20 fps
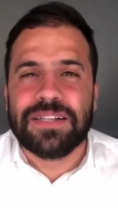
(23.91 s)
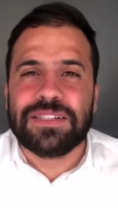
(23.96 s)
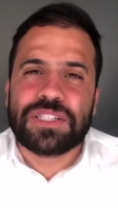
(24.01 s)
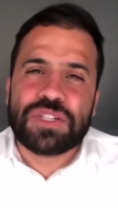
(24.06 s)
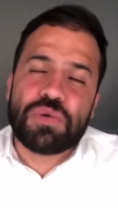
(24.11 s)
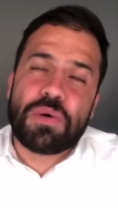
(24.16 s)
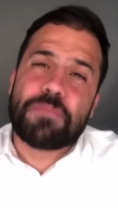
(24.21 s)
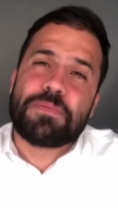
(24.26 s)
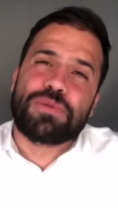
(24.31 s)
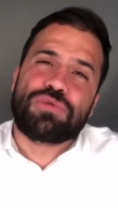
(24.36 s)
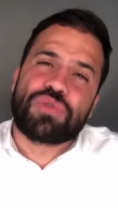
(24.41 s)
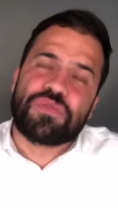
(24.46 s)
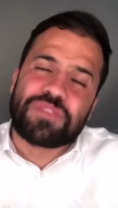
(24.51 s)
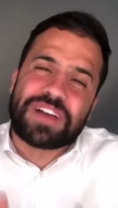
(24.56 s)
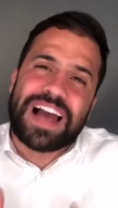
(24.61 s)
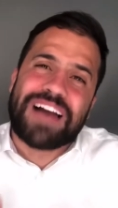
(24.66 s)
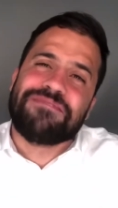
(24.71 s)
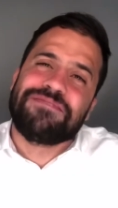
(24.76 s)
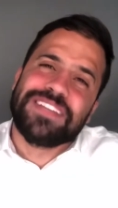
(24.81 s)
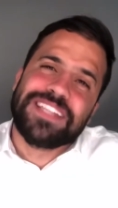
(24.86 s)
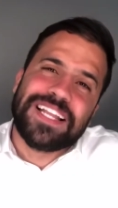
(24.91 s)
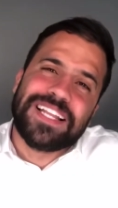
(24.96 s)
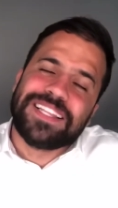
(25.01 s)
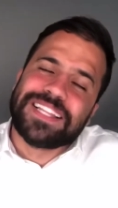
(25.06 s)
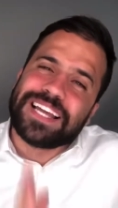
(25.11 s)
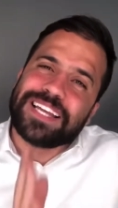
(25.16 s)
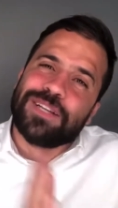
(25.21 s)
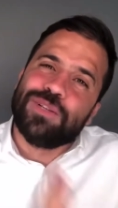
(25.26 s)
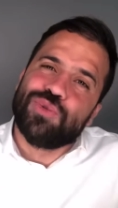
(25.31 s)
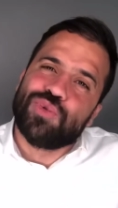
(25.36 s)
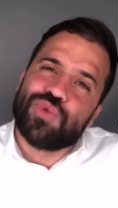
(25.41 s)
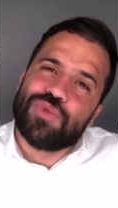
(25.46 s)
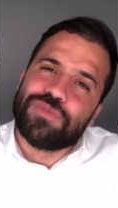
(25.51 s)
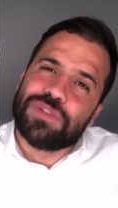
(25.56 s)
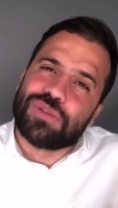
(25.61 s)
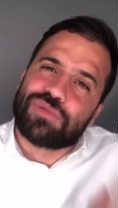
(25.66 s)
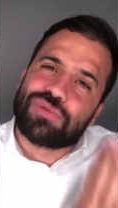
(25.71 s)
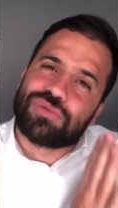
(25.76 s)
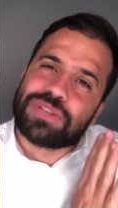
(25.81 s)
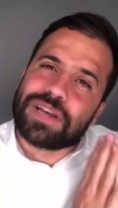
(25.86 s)
Se uma pessoa ficar a vida inteira em
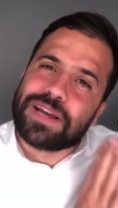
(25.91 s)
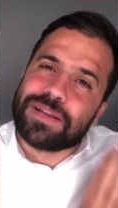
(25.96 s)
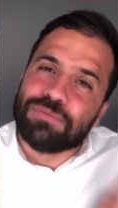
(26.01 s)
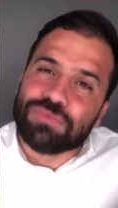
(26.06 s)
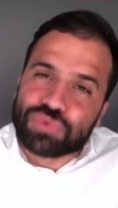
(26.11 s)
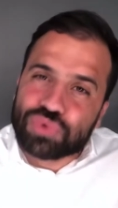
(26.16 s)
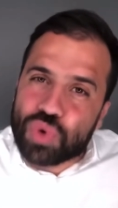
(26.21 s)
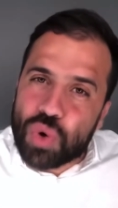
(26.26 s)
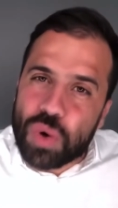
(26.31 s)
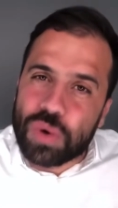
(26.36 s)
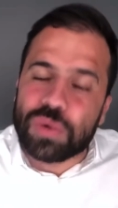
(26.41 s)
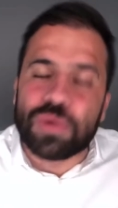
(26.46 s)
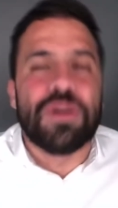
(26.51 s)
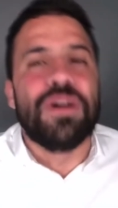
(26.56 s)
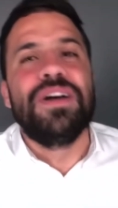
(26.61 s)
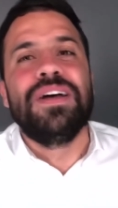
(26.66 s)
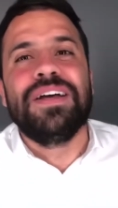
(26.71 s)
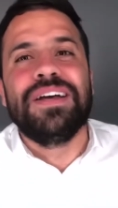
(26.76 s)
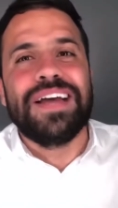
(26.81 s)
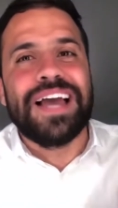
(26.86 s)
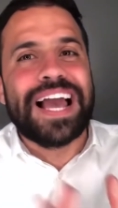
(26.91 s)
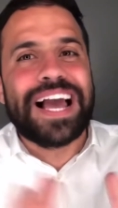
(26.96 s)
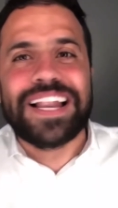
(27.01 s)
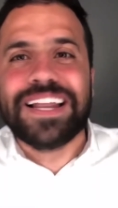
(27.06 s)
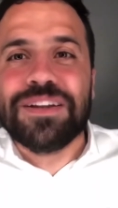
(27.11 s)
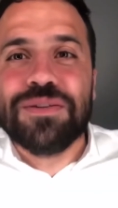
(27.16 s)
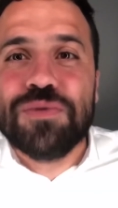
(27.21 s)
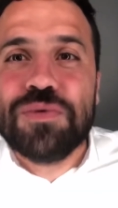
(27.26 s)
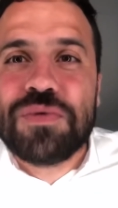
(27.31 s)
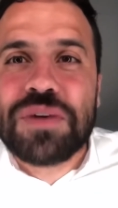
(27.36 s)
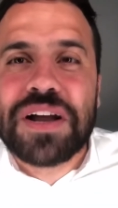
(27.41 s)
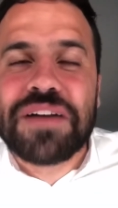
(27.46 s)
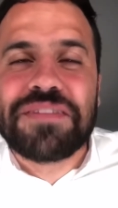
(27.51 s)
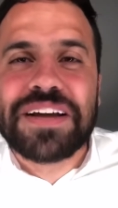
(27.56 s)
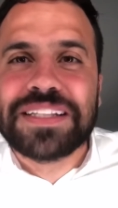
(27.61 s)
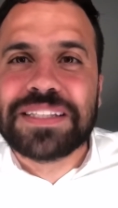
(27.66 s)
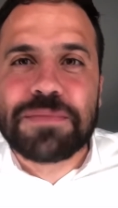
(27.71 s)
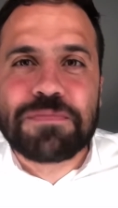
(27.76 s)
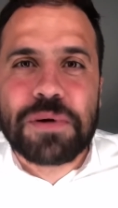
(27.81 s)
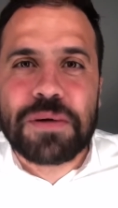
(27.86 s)
dúvida se você é um tolo, ela nunca
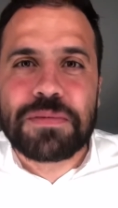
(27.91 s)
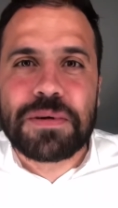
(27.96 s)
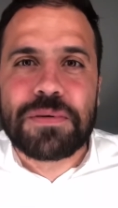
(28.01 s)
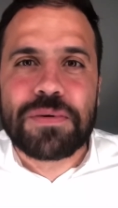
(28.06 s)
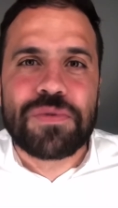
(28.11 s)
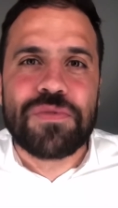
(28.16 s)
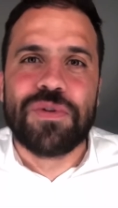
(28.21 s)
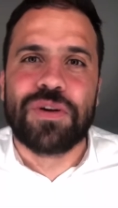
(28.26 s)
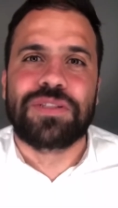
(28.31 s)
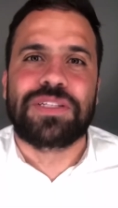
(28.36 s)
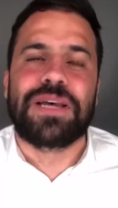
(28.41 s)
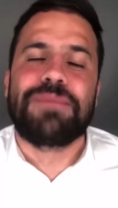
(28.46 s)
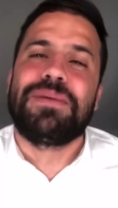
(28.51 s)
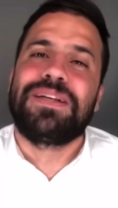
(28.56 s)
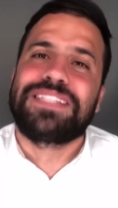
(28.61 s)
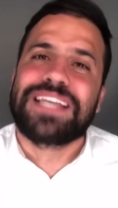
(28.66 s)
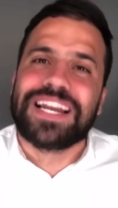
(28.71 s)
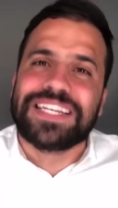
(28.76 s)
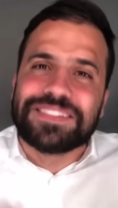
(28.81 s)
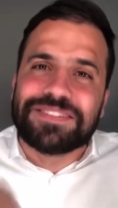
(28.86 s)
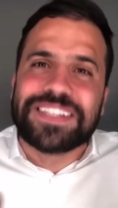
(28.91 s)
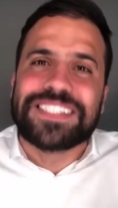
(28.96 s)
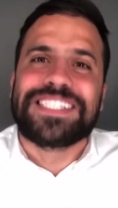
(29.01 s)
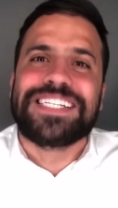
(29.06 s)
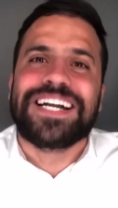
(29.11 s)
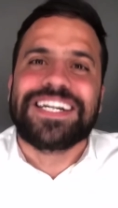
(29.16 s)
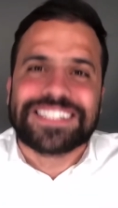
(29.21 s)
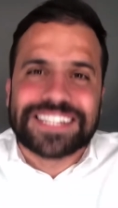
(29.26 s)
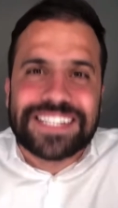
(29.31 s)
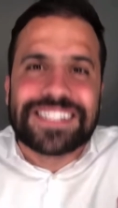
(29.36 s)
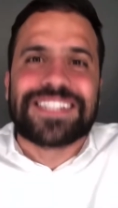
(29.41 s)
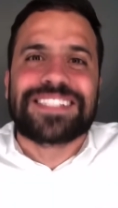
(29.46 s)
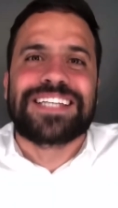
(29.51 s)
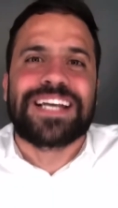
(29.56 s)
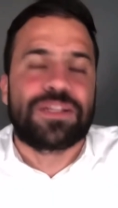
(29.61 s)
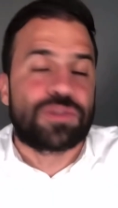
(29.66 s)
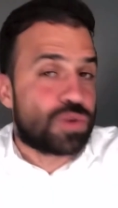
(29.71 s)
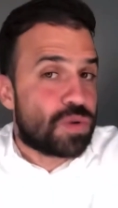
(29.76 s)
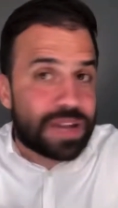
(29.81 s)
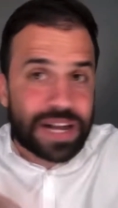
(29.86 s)
vai ter problema com você. Mas se ela tiver certeza que você
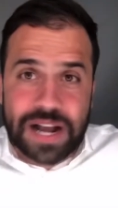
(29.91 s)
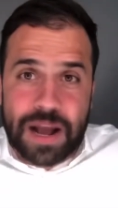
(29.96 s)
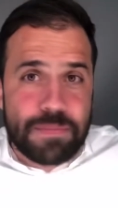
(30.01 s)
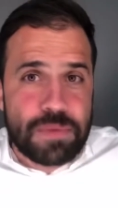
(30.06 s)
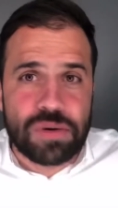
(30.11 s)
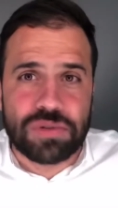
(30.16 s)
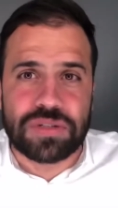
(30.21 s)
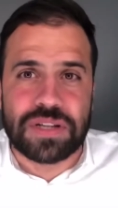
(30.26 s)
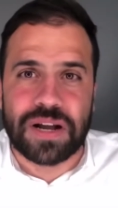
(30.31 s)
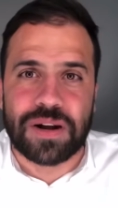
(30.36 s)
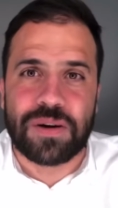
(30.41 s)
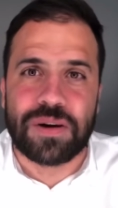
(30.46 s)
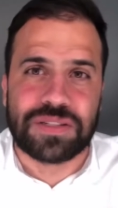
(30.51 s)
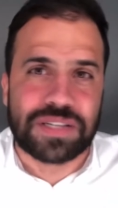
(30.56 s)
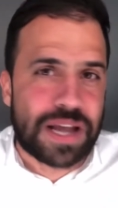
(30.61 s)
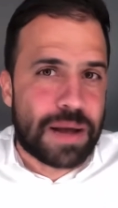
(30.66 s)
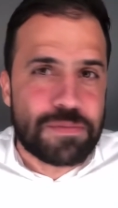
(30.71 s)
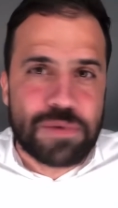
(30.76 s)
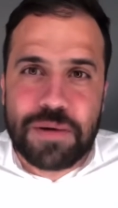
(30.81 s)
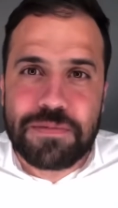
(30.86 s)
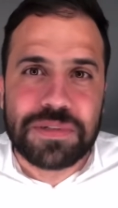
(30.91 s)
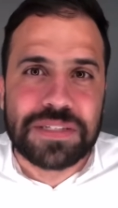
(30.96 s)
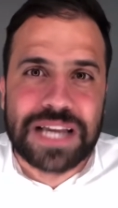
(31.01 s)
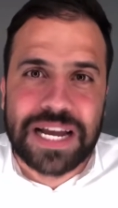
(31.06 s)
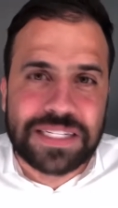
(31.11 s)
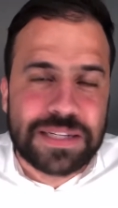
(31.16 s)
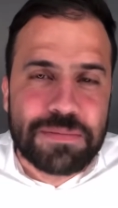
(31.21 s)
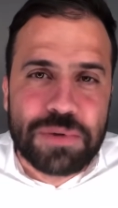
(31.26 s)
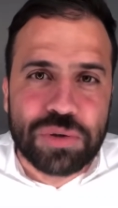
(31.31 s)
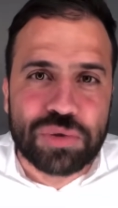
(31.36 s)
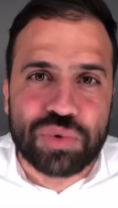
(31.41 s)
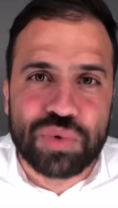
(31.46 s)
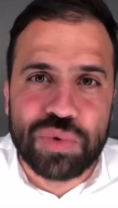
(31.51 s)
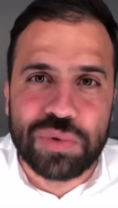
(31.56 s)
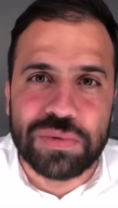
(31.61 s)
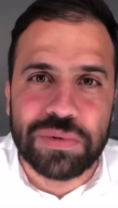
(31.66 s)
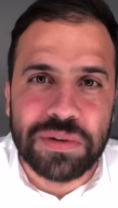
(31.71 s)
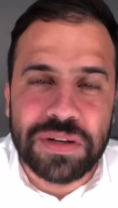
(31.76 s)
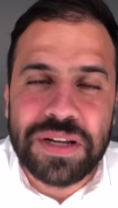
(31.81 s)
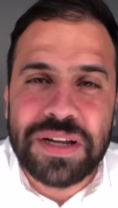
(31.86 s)
é tolo, acabou os negócios, acabou a amizade, acabou
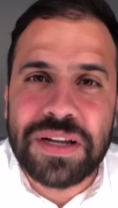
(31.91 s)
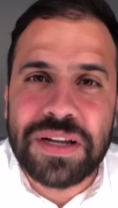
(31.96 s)
tudo.